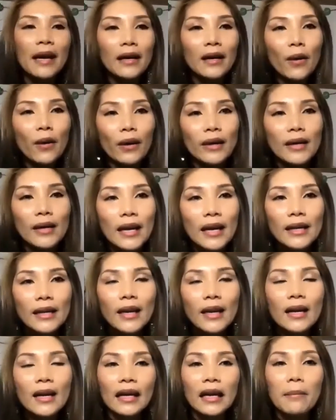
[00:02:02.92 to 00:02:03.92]
đang nói đây
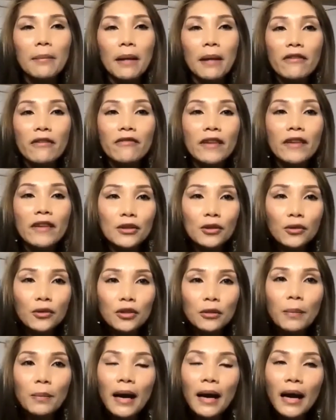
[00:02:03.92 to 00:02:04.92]
đó là cái máy facial
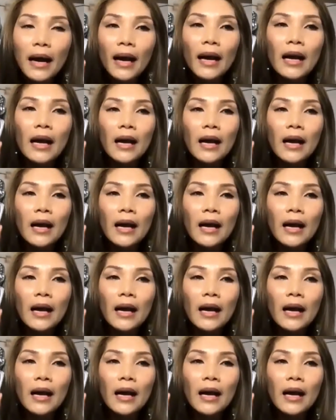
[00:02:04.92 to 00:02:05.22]
spa